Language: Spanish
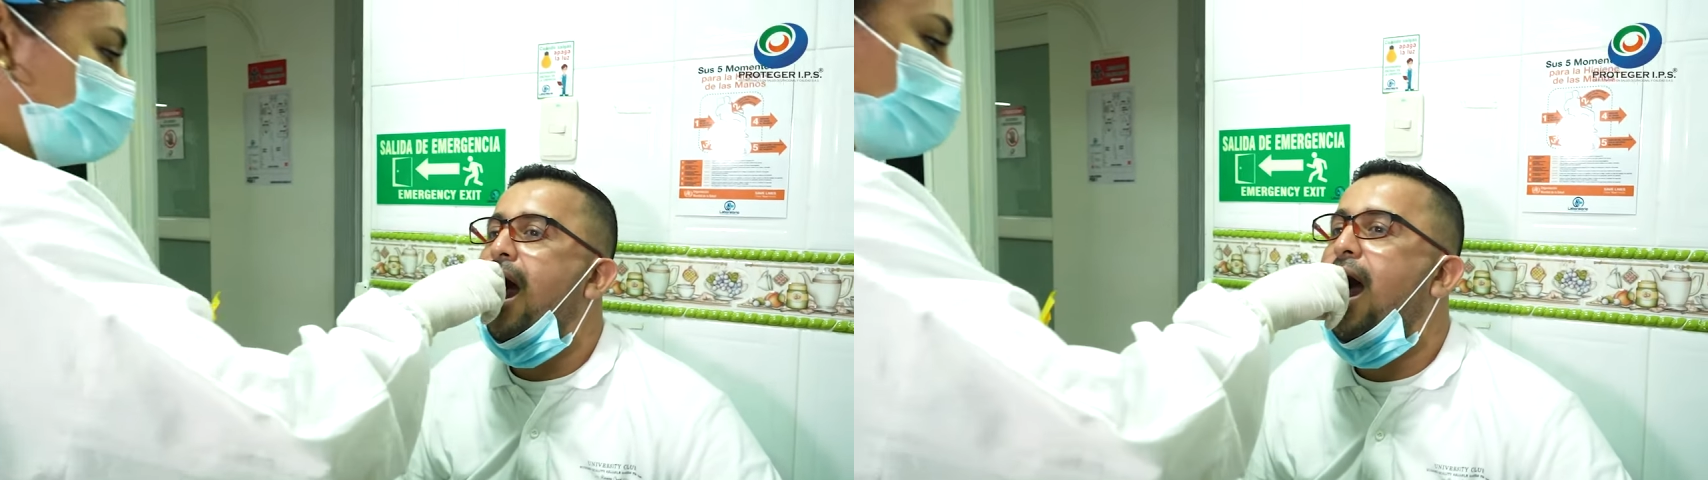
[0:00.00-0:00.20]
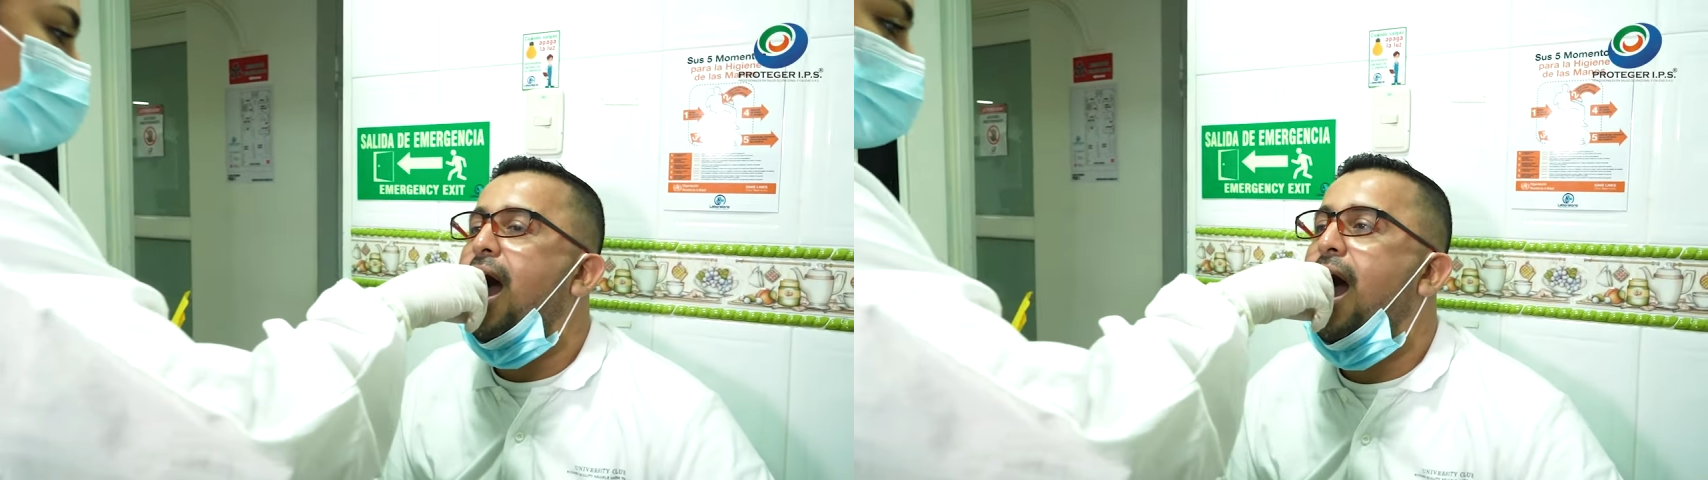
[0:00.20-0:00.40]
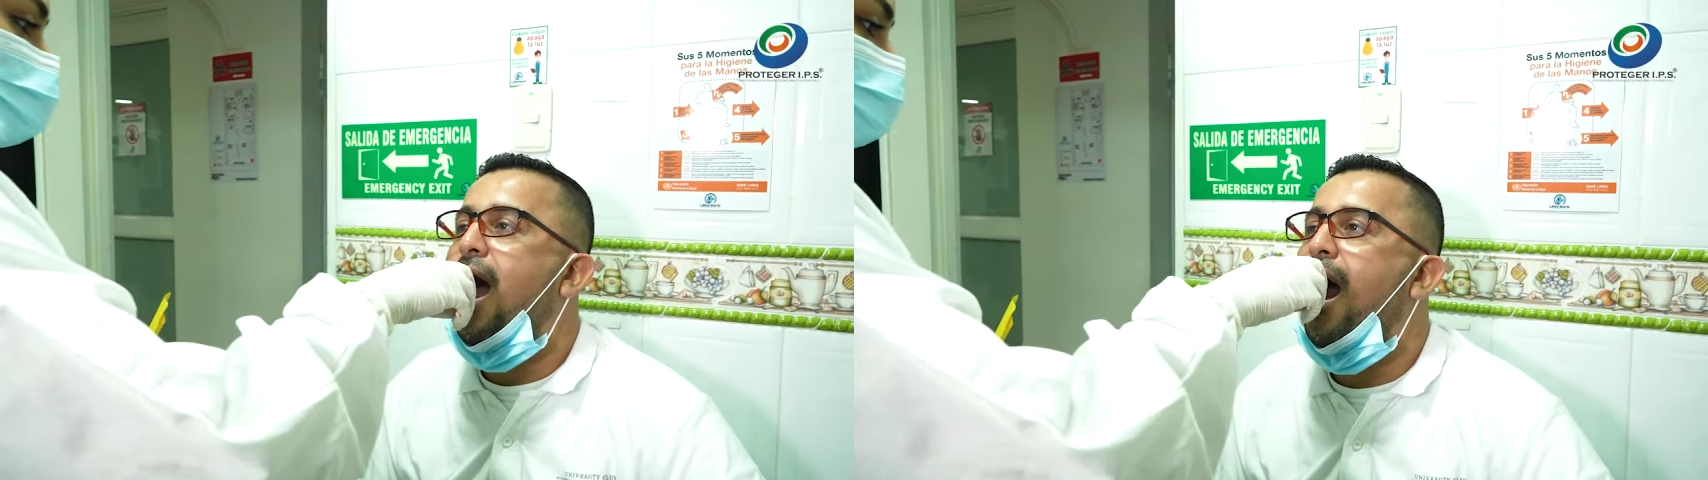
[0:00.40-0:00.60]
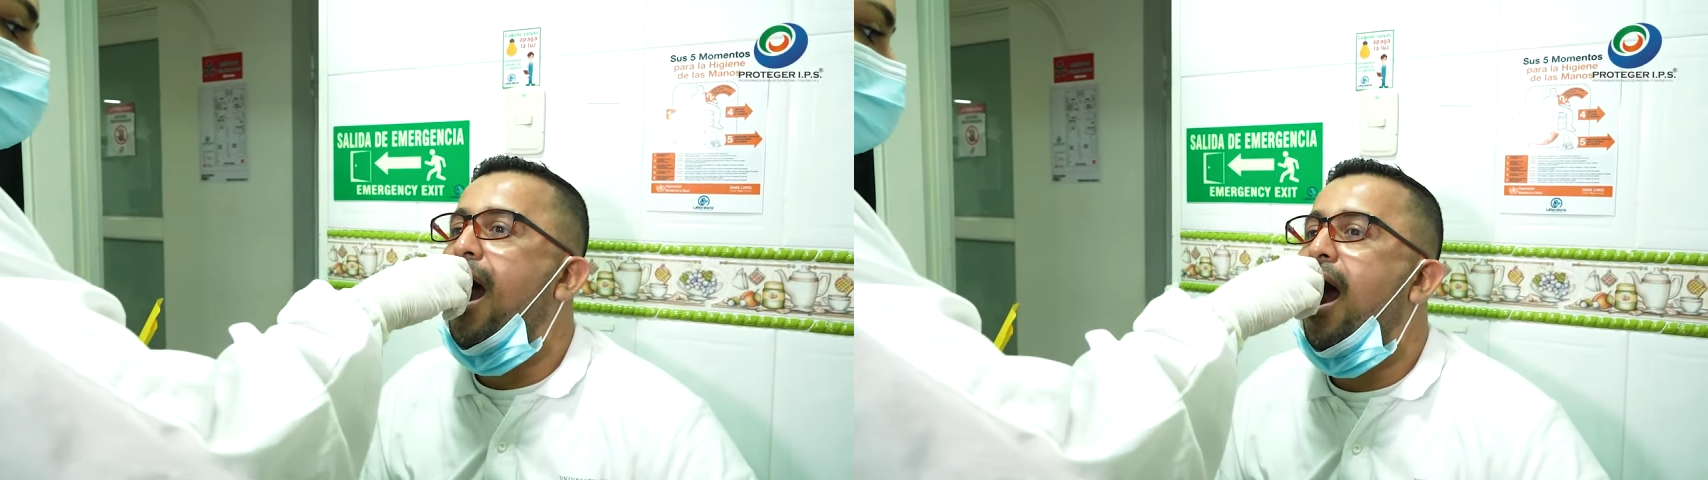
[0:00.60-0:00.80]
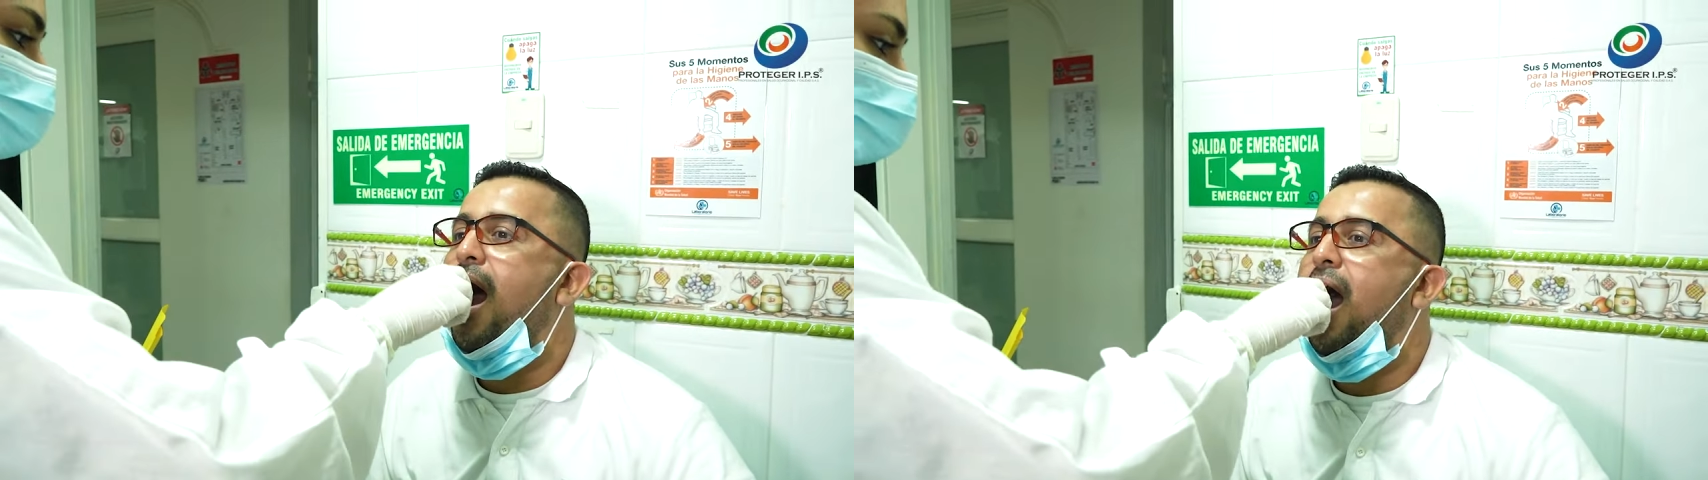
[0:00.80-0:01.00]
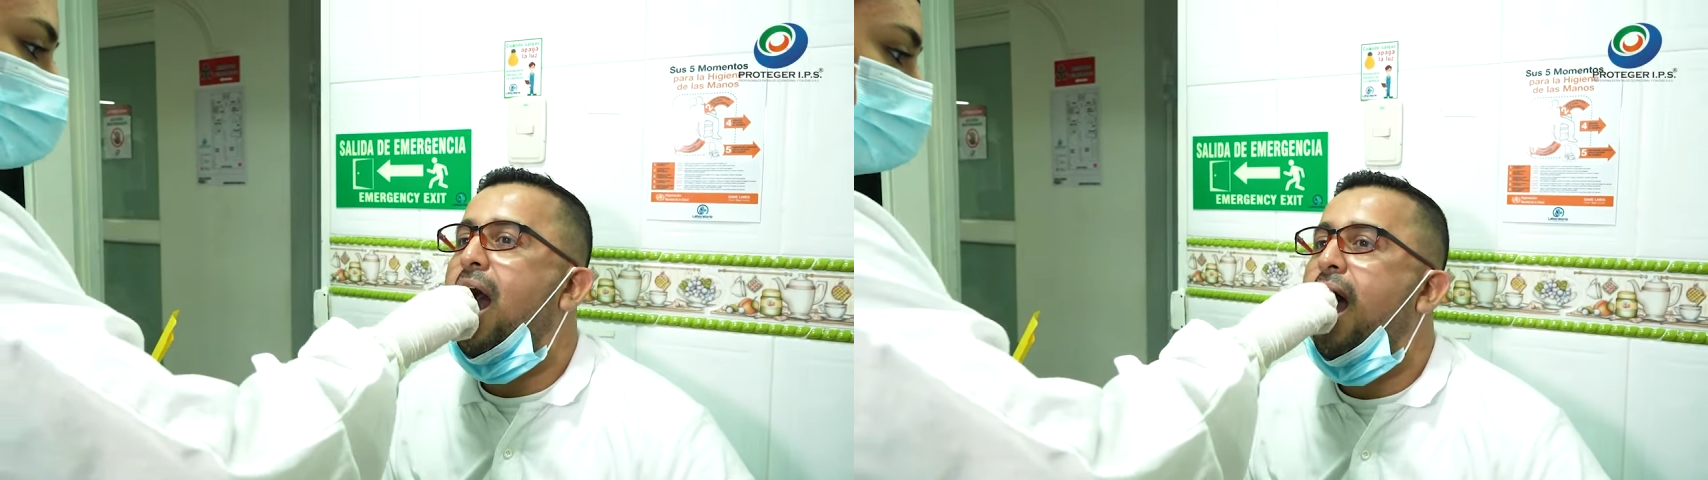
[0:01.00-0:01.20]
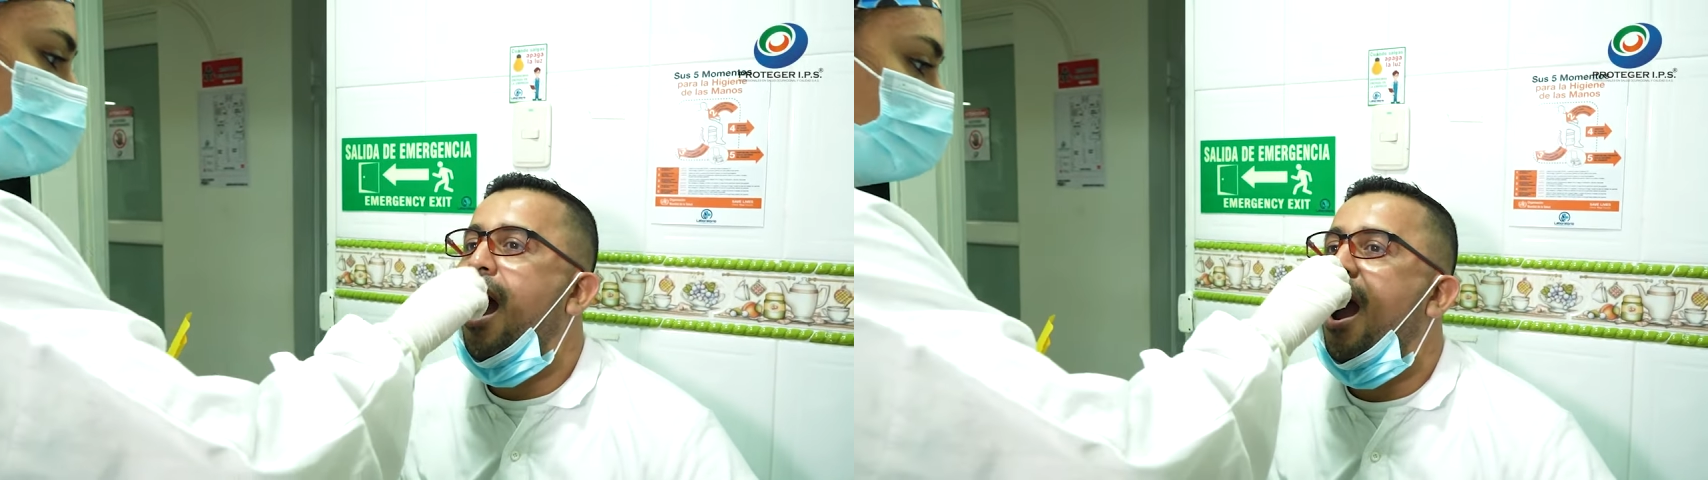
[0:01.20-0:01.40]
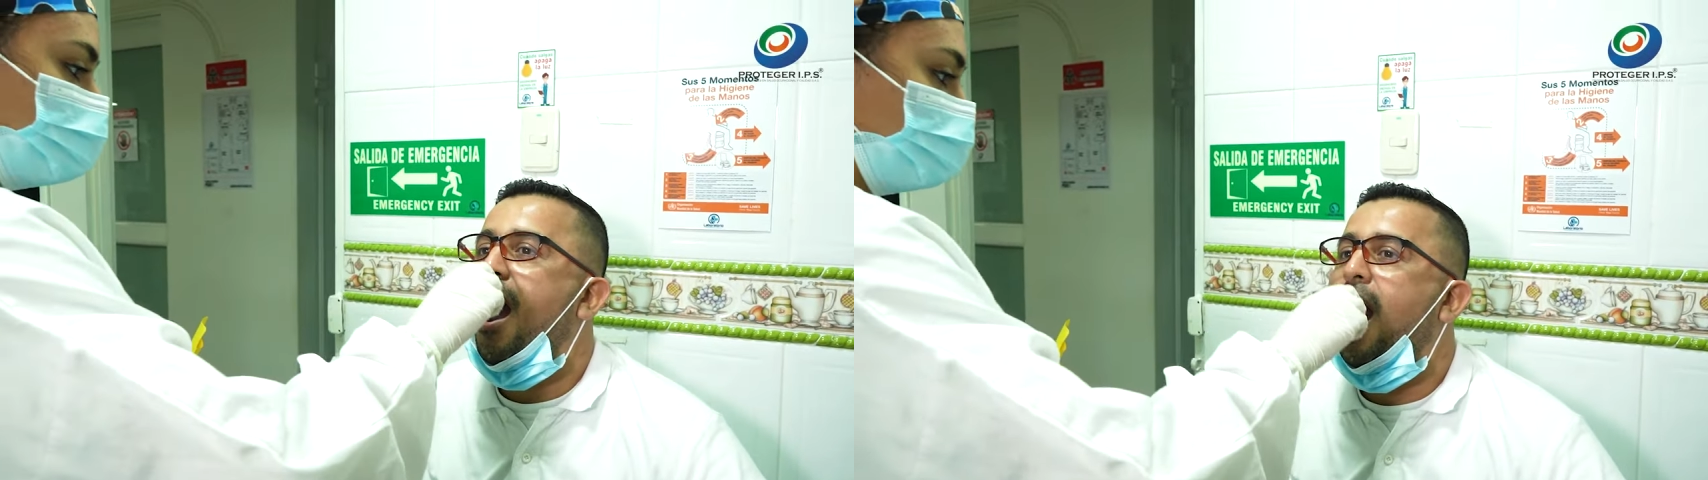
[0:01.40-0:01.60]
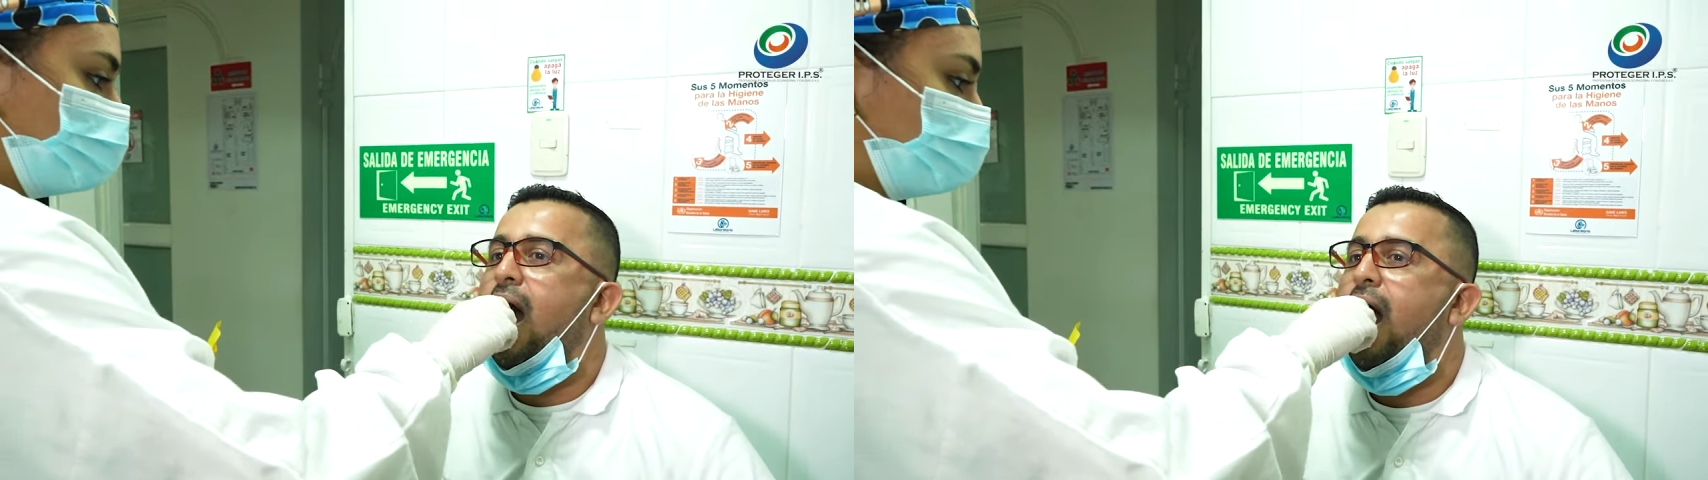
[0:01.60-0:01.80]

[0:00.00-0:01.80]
calificado de proteger